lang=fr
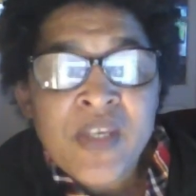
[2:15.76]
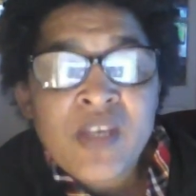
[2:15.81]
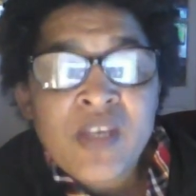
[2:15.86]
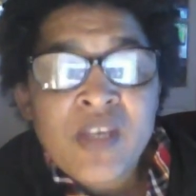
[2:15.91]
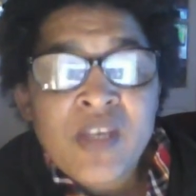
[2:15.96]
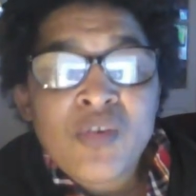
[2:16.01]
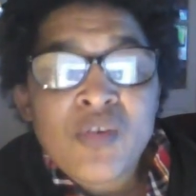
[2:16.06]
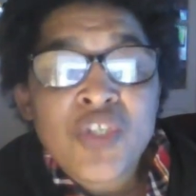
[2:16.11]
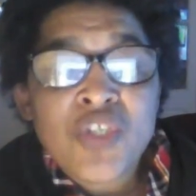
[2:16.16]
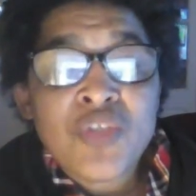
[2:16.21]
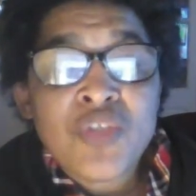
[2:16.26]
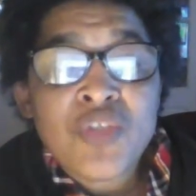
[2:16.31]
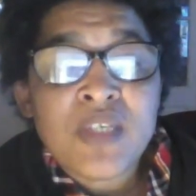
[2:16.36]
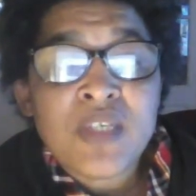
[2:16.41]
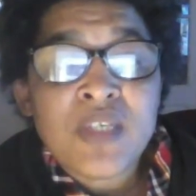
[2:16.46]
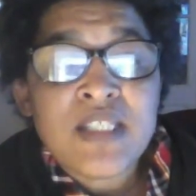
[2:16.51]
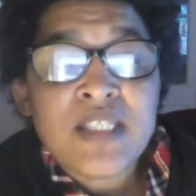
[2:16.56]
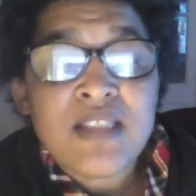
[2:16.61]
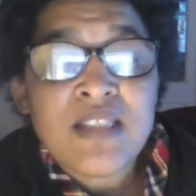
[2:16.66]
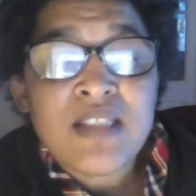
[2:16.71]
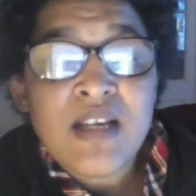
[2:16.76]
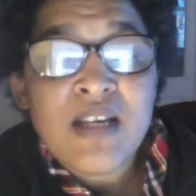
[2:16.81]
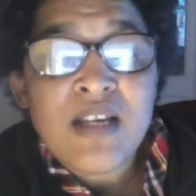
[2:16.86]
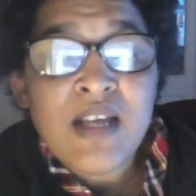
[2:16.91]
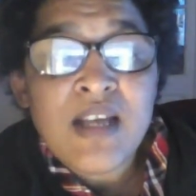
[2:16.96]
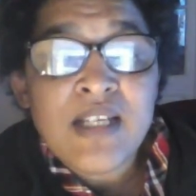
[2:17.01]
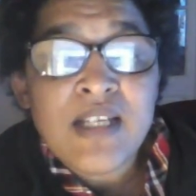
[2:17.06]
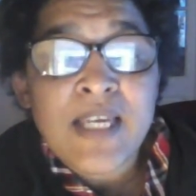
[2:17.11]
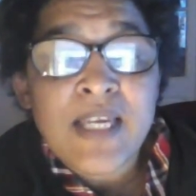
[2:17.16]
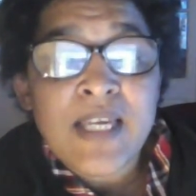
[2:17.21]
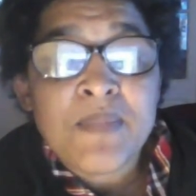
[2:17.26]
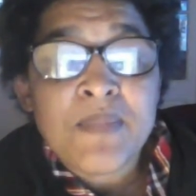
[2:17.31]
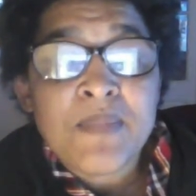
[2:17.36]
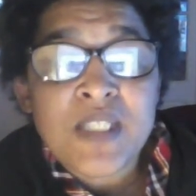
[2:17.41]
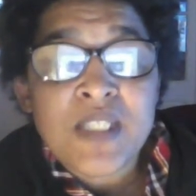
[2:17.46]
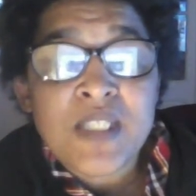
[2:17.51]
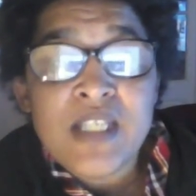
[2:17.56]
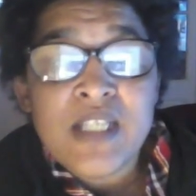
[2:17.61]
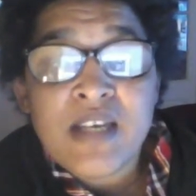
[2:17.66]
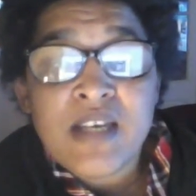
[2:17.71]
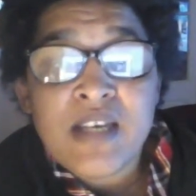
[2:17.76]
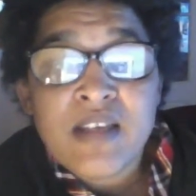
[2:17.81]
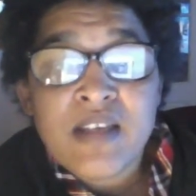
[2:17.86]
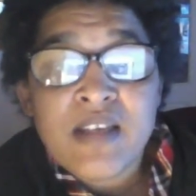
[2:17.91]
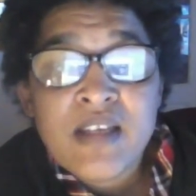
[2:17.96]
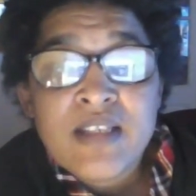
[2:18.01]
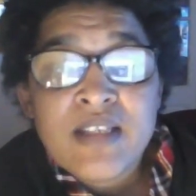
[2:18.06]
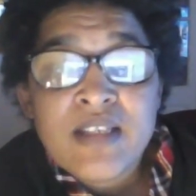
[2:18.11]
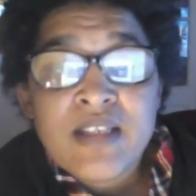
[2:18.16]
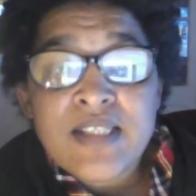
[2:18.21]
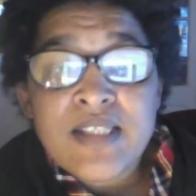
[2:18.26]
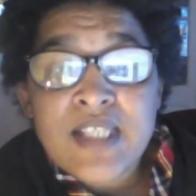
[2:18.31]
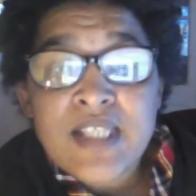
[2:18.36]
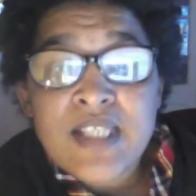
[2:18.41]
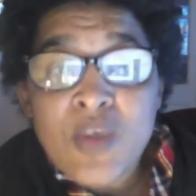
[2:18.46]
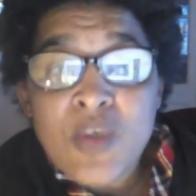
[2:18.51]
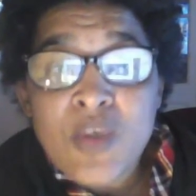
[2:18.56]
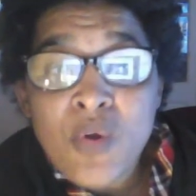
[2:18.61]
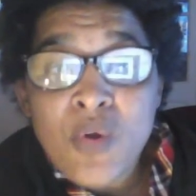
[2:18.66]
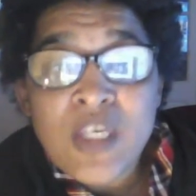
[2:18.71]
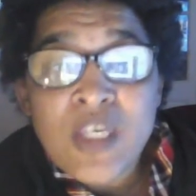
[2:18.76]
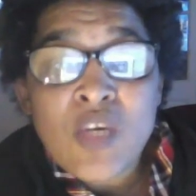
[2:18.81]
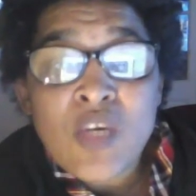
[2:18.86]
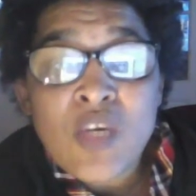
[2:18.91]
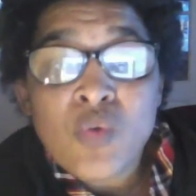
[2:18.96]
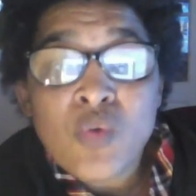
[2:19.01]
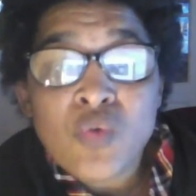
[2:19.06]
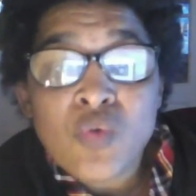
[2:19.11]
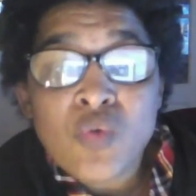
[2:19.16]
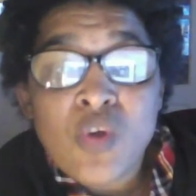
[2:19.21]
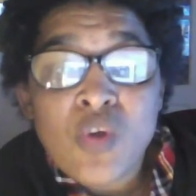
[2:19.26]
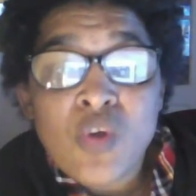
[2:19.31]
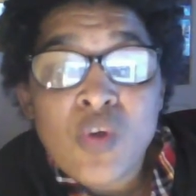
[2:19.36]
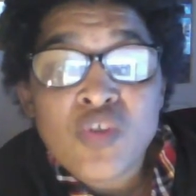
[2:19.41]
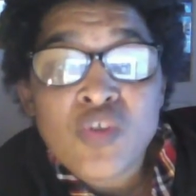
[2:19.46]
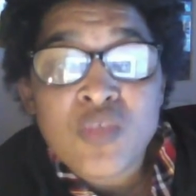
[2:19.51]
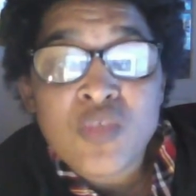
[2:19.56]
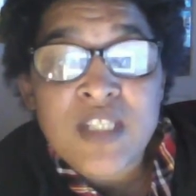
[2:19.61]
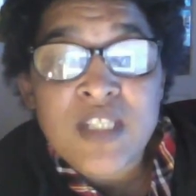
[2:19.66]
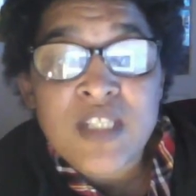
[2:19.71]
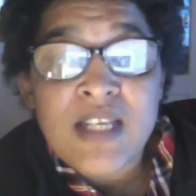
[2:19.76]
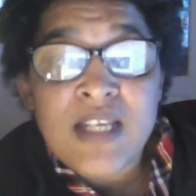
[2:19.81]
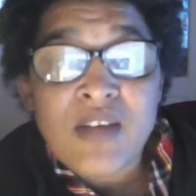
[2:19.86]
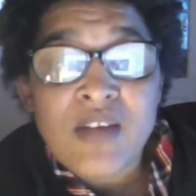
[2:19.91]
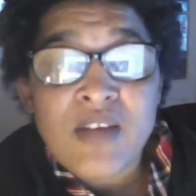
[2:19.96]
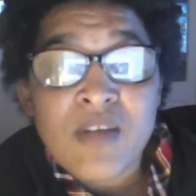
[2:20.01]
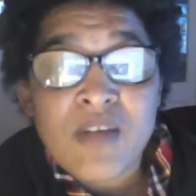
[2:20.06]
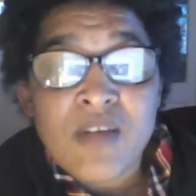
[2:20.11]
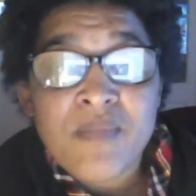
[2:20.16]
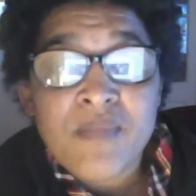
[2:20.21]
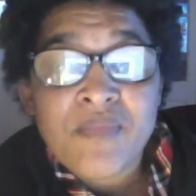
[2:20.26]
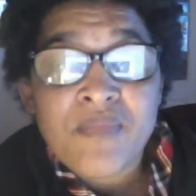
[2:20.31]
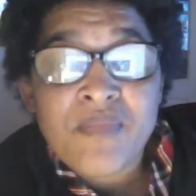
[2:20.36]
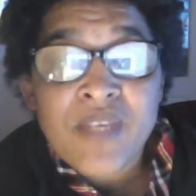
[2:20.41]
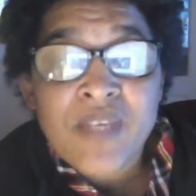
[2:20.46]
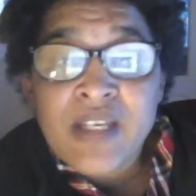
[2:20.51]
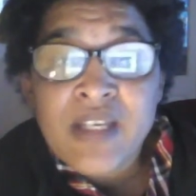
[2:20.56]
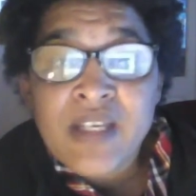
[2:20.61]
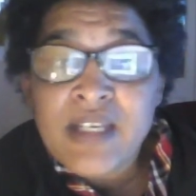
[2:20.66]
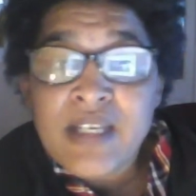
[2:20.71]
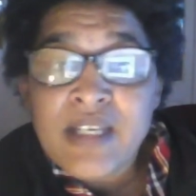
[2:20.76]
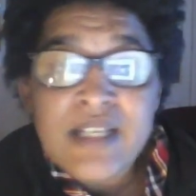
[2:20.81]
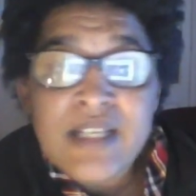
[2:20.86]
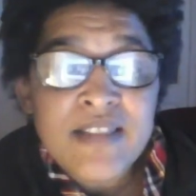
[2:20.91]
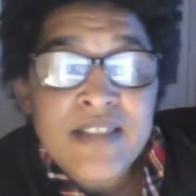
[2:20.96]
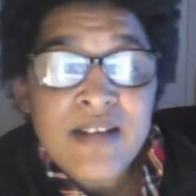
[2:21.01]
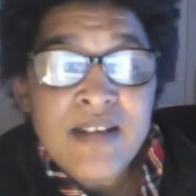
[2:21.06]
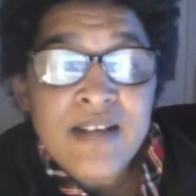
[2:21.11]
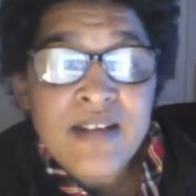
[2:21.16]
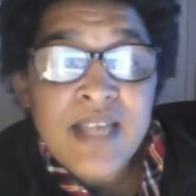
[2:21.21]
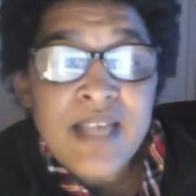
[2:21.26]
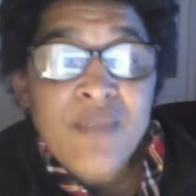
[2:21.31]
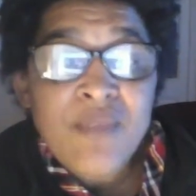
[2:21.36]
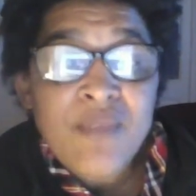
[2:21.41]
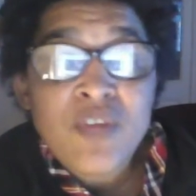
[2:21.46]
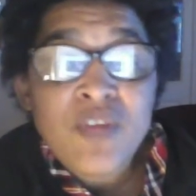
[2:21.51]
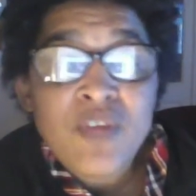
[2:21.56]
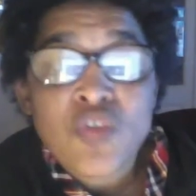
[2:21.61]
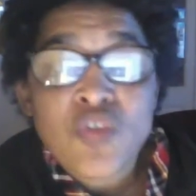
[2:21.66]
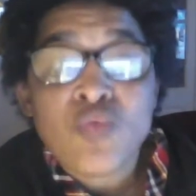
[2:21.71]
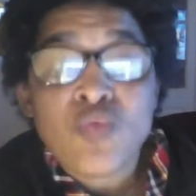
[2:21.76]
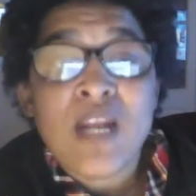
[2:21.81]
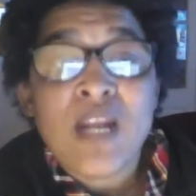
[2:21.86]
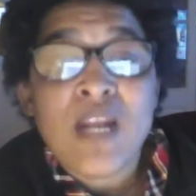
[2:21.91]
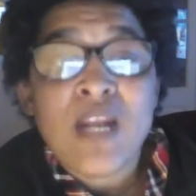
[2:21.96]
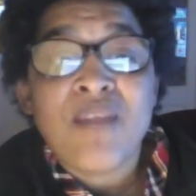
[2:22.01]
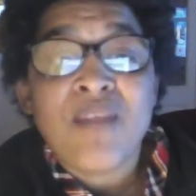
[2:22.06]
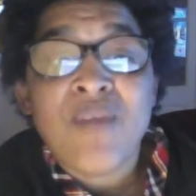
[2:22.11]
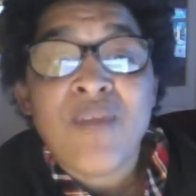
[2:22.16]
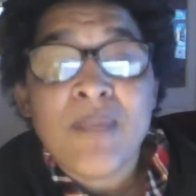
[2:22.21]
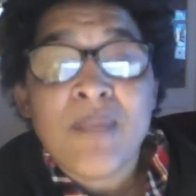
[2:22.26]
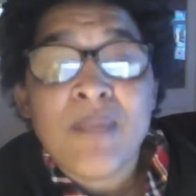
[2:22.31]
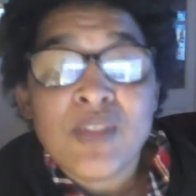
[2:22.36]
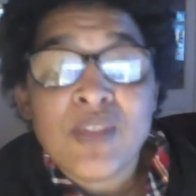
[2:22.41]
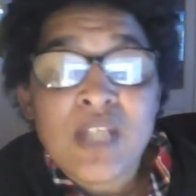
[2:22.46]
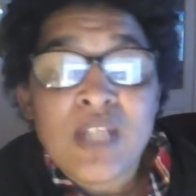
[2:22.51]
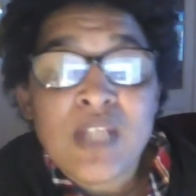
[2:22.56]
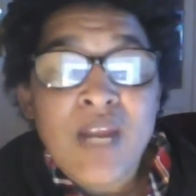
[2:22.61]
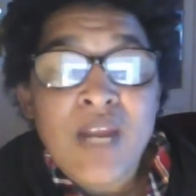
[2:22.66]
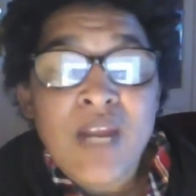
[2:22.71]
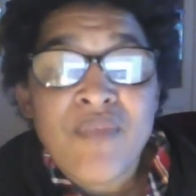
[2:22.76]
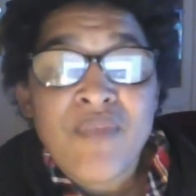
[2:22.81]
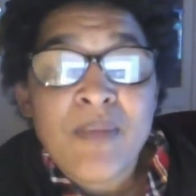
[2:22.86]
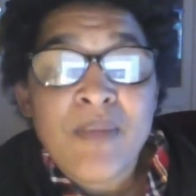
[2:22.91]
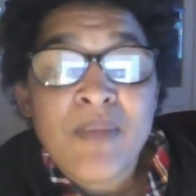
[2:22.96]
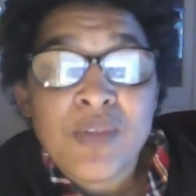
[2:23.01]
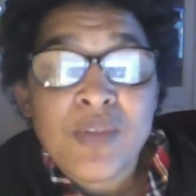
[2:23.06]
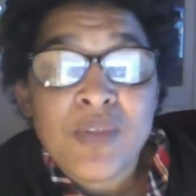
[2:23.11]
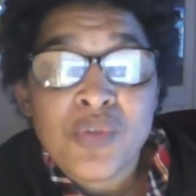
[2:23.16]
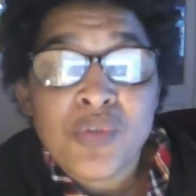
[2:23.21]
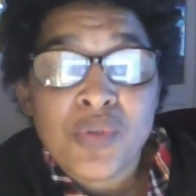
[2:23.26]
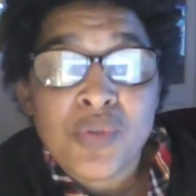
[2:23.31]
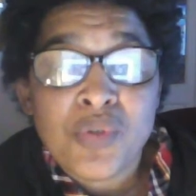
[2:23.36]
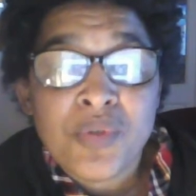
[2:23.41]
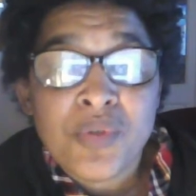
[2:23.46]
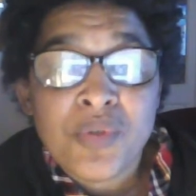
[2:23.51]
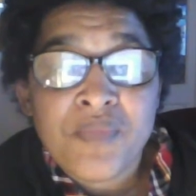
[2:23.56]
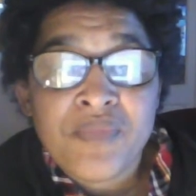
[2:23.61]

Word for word: que Jésus-Christ Allah, les reptiliens. C'est eux qui contrôlent sur Stellarium. Ils enlèvent sur l'alphabet de Dieu.